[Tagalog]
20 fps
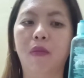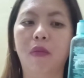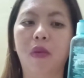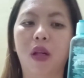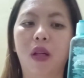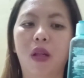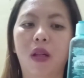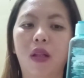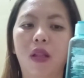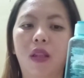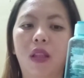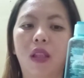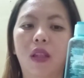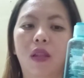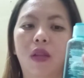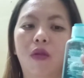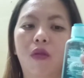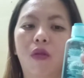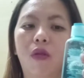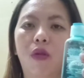Mga,
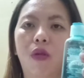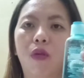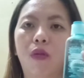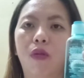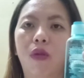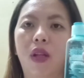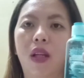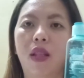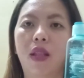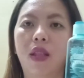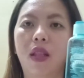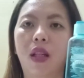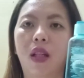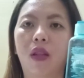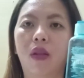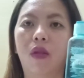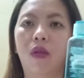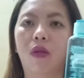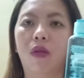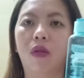siguro 2 days na
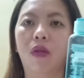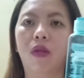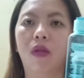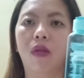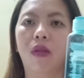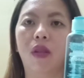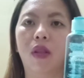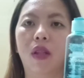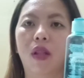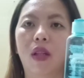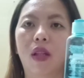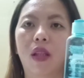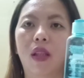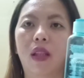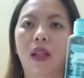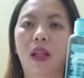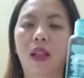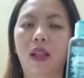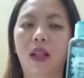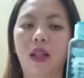lang to
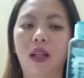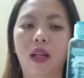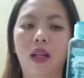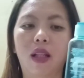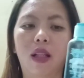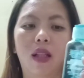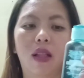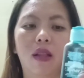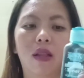tatagal.